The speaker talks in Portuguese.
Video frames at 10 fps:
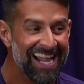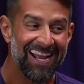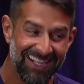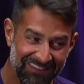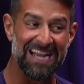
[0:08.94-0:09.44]

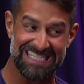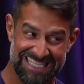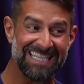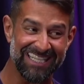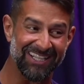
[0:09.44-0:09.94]
Faz
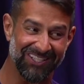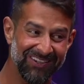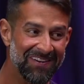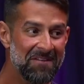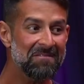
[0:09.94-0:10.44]
sentido.
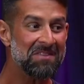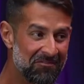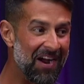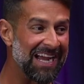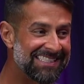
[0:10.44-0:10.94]

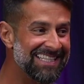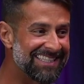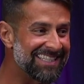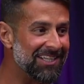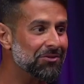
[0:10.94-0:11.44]
Faz ah,
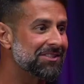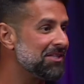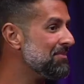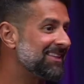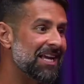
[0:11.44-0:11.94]
sentido se
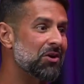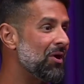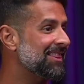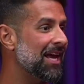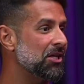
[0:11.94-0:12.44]
manter com a
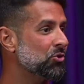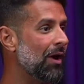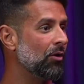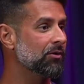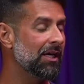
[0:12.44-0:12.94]
testa
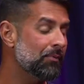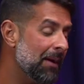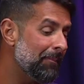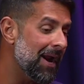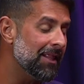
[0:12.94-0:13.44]
alta ali, porque a
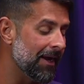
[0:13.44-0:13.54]
parada tu, é.